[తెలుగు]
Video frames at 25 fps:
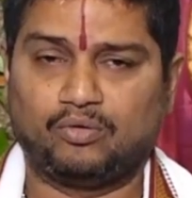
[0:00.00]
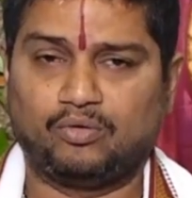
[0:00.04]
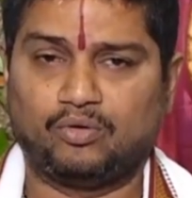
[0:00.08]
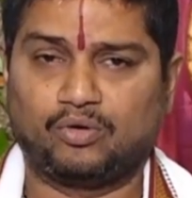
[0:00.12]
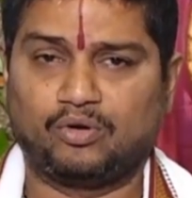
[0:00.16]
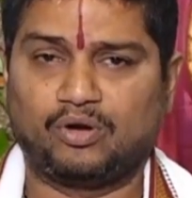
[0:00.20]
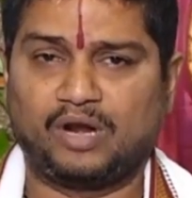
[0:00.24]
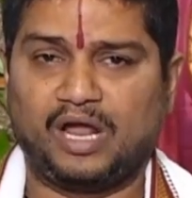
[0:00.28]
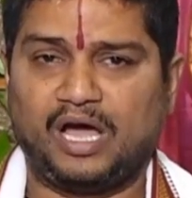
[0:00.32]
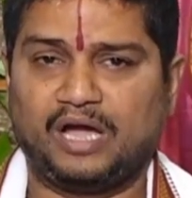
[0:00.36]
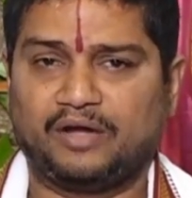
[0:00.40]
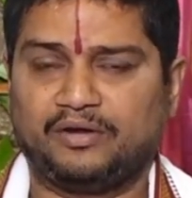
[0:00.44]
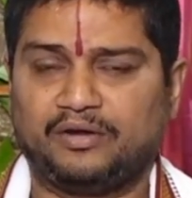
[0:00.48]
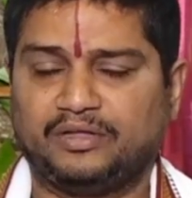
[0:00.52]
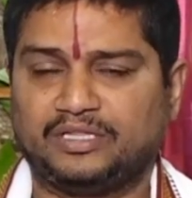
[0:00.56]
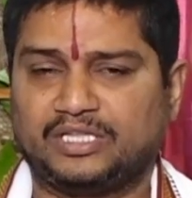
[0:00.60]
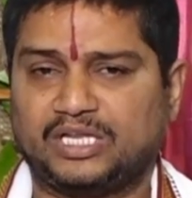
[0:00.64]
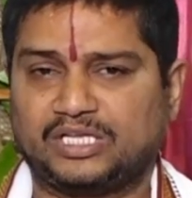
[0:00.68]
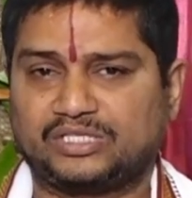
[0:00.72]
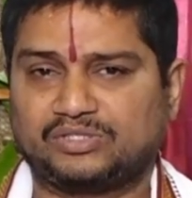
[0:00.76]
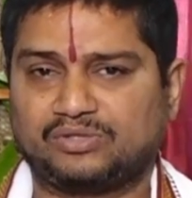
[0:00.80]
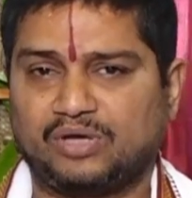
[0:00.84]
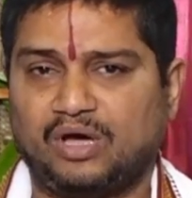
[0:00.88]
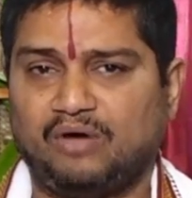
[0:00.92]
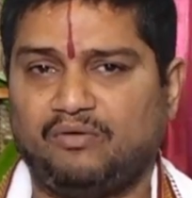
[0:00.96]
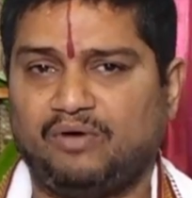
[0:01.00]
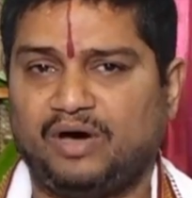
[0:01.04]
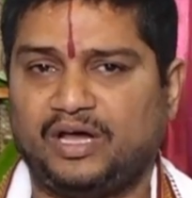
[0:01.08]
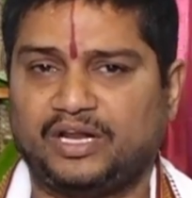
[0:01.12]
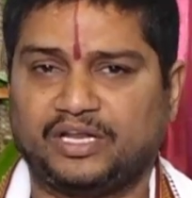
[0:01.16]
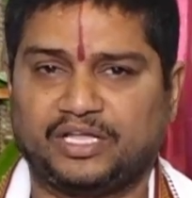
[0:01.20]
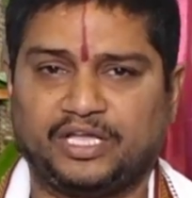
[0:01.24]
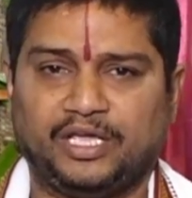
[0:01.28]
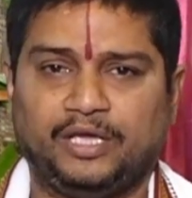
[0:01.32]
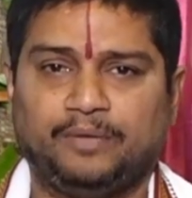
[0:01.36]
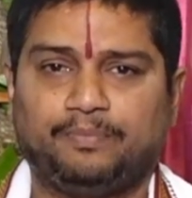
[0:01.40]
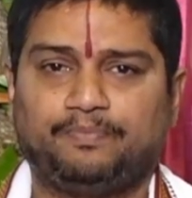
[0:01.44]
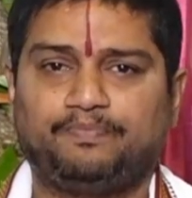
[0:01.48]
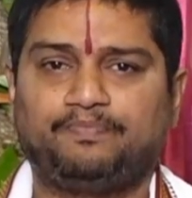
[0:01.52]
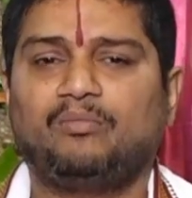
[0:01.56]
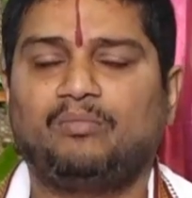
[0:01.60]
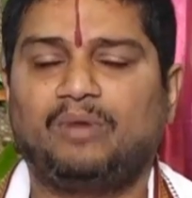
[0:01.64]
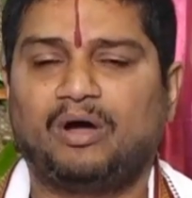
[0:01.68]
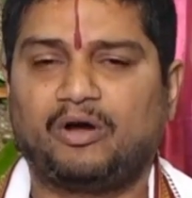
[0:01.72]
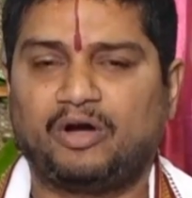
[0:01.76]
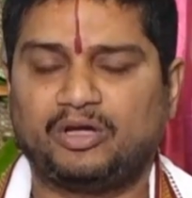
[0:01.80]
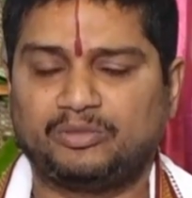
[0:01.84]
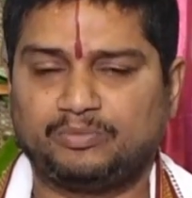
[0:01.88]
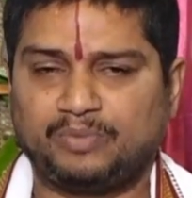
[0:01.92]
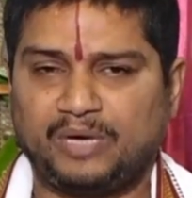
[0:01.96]
గురు రాఘవేంద్ర స్వామి వారికి
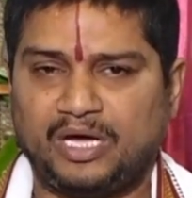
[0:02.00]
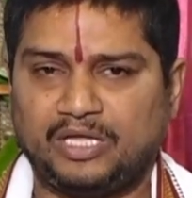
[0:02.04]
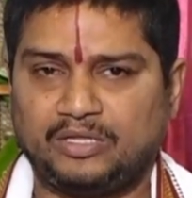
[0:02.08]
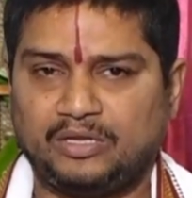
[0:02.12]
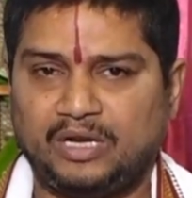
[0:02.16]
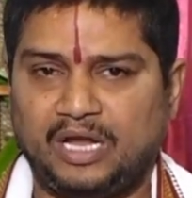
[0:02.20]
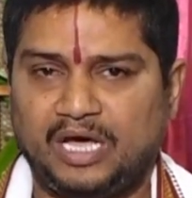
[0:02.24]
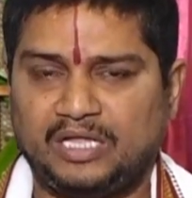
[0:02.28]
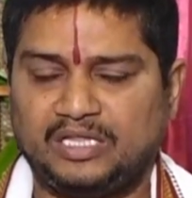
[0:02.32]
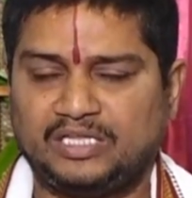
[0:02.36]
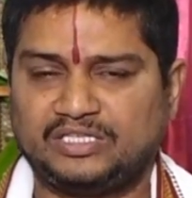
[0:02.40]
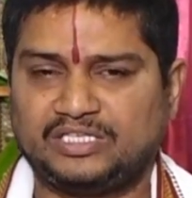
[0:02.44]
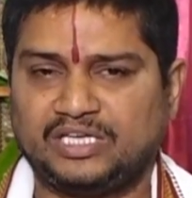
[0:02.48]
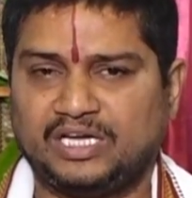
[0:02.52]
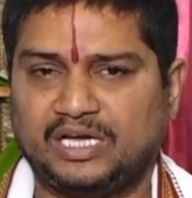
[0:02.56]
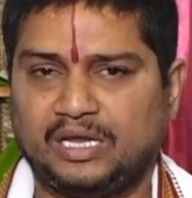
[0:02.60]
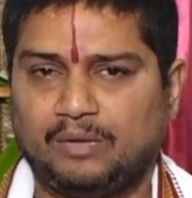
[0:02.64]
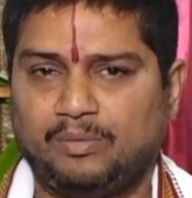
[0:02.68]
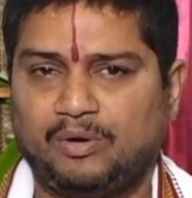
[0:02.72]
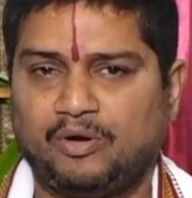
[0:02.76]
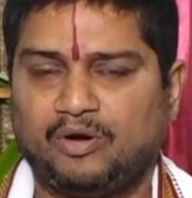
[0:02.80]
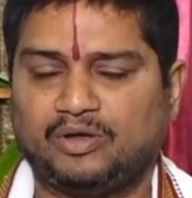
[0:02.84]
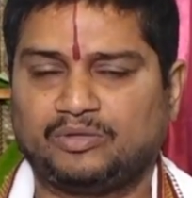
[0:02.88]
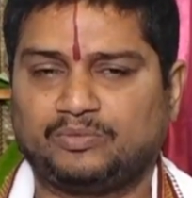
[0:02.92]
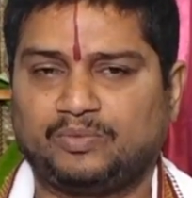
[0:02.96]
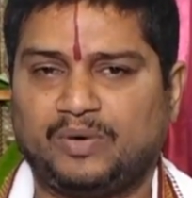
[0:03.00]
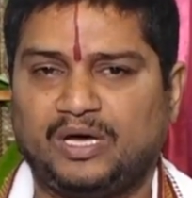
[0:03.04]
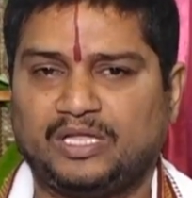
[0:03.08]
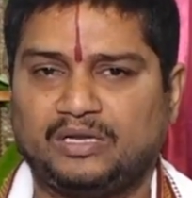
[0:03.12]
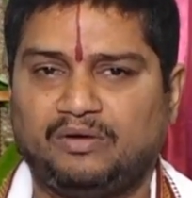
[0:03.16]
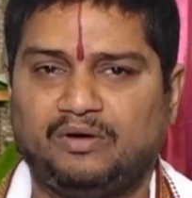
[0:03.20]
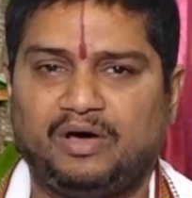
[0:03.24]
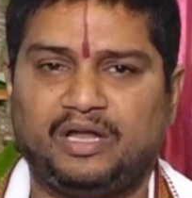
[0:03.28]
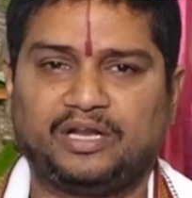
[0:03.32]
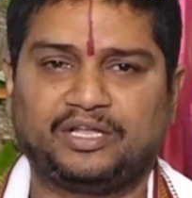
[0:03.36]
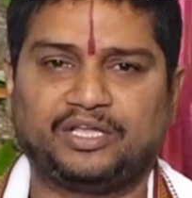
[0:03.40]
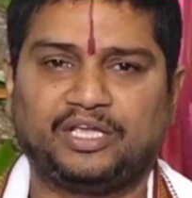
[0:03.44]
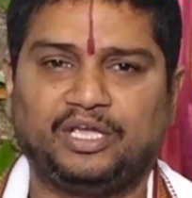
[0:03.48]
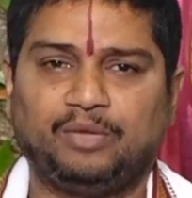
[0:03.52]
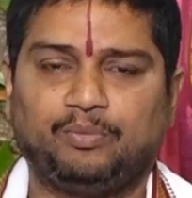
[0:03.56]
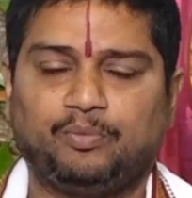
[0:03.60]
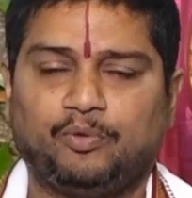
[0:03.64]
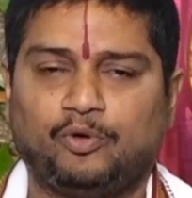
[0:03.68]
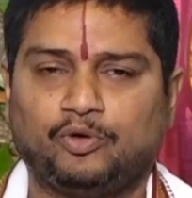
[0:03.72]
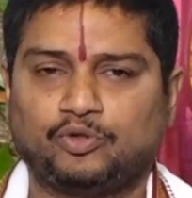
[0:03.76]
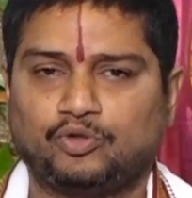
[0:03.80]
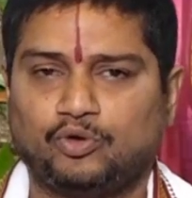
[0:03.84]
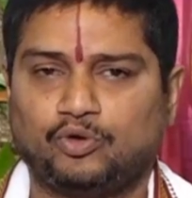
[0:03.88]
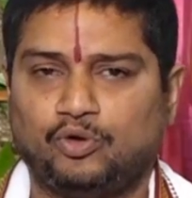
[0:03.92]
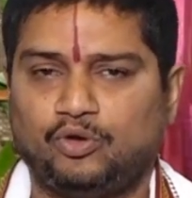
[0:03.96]
భగవత్పాదులు ఆదిశంకర భగవత్పాదుల వారికి
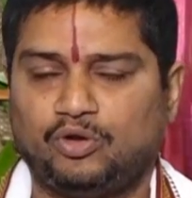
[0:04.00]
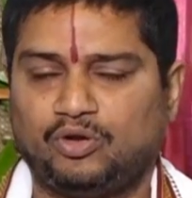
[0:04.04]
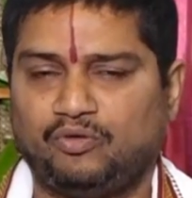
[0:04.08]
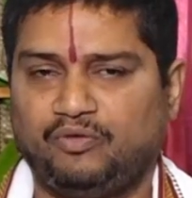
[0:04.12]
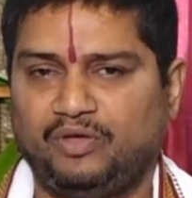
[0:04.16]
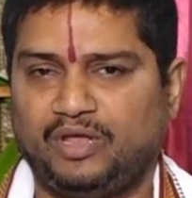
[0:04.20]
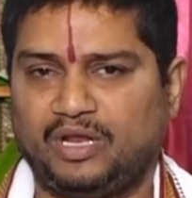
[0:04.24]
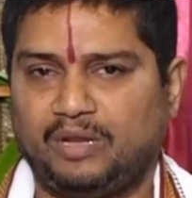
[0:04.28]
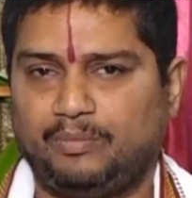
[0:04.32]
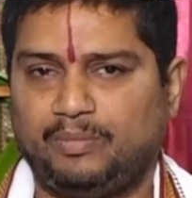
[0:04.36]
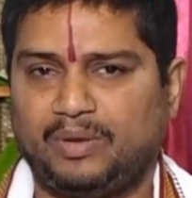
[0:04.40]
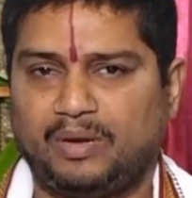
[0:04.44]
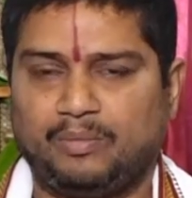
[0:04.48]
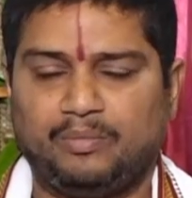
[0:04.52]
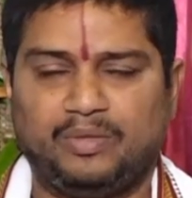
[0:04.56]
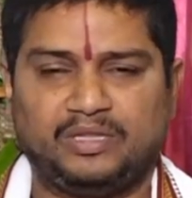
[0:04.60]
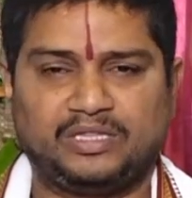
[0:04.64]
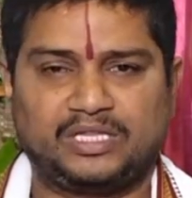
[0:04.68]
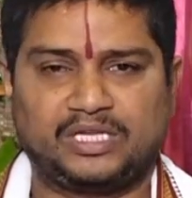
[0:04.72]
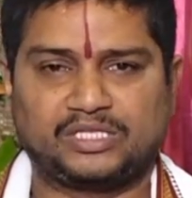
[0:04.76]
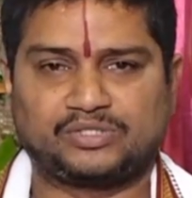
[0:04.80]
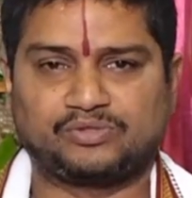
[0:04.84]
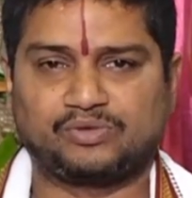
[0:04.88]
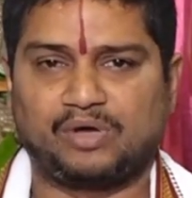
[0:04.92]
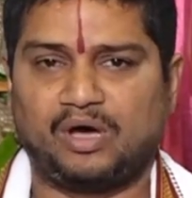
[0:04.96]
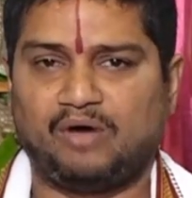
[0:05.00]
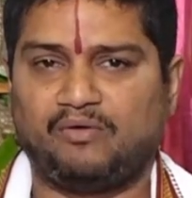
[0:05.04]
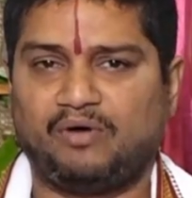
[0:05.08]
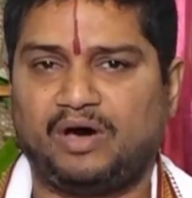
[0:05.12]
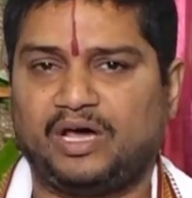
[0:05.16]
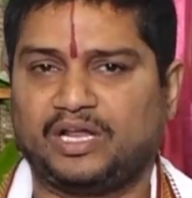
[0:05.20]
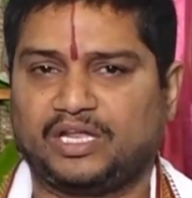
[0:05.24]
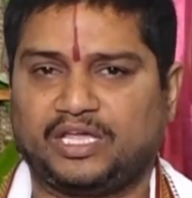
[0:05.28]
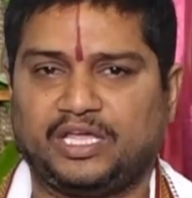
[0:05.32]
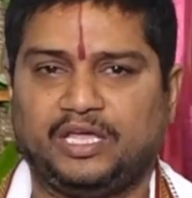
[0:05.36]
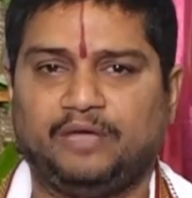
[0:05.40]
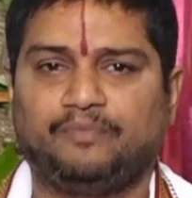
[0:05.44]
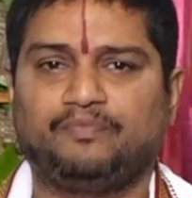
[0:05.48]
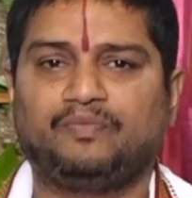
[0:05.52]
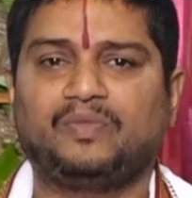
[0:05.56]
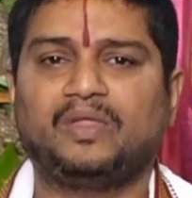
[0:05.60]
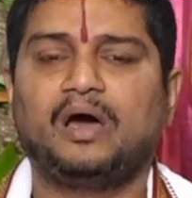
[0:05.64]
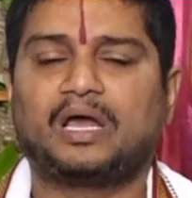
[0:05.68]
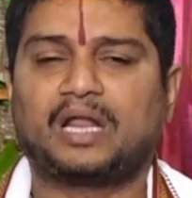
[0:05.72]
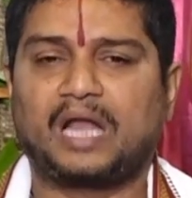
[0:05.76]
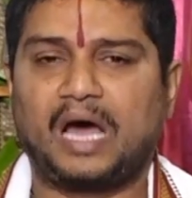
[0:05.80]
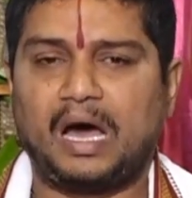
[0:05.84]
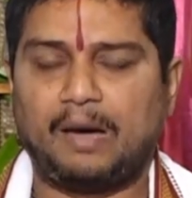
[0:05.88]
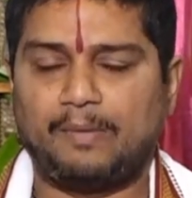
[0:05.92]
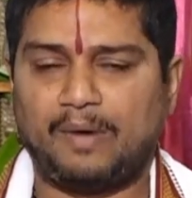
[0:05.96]
పోతులూరు వీర బ్రహ్మేంద్ర స్వామి వారికి
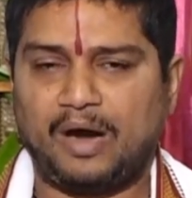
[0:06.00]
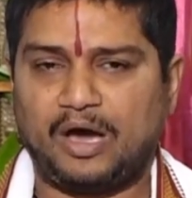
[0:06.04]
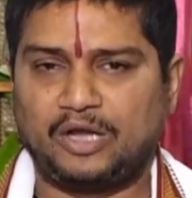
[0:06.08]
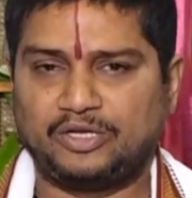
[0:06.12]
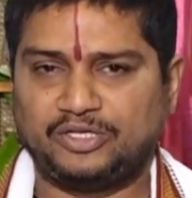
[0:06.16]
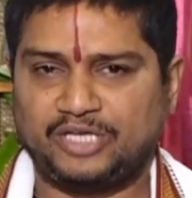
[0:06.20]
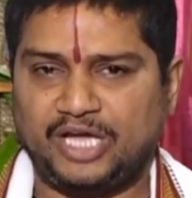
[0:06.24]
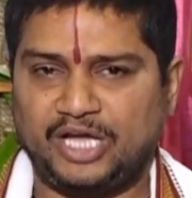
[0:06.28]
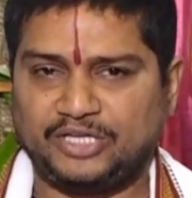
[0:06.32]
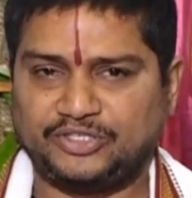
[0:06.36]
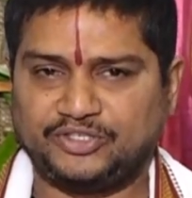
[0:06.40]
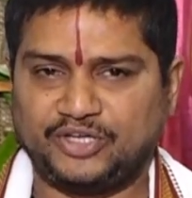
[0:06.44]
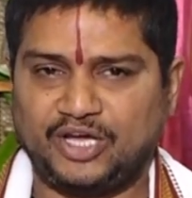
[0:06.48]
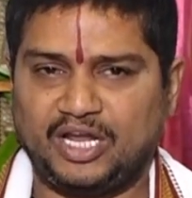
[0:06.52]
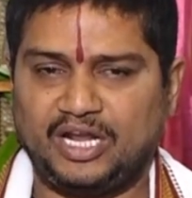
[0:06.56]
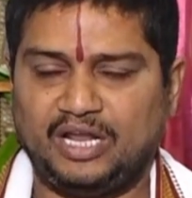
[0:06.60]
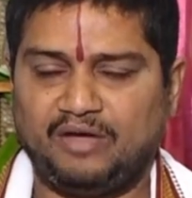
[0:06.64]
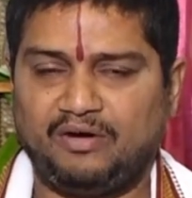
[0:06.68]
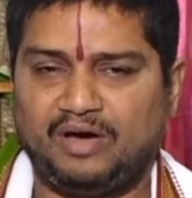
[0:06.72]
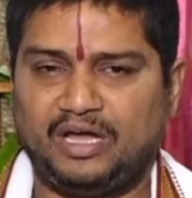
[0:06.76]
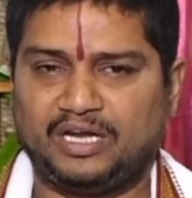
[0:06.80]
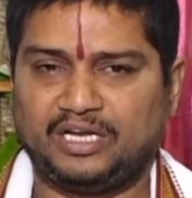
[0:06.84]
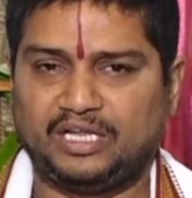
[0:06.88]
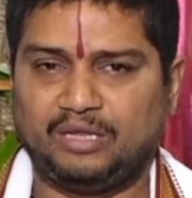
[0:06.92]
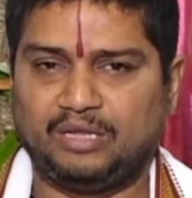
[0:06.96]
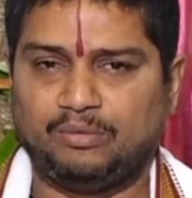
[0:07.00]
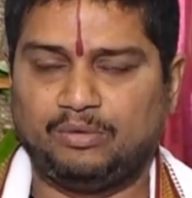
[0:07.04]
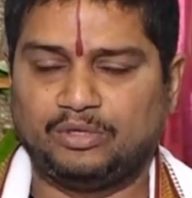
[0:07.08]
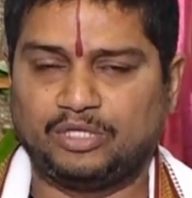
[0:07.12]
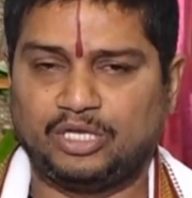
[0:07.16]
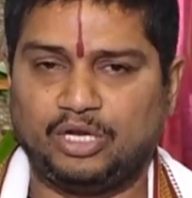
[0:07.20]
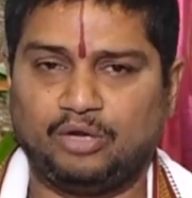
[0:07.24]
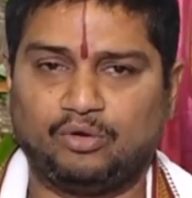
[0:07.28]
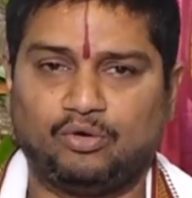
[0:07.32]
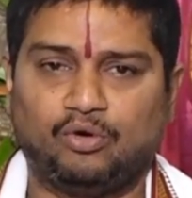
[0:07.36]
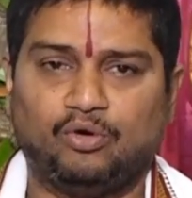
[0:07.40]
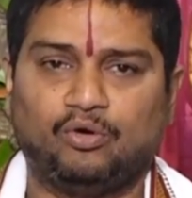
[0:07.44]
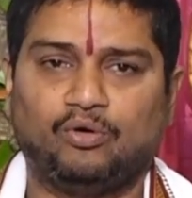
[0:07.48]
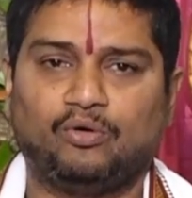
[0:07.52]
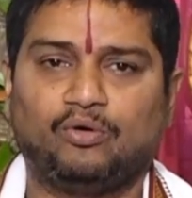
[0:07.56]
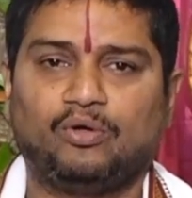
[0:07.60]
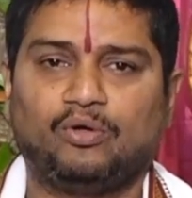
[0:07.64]
రామానుజాచార్యుల వారికి మొదలగు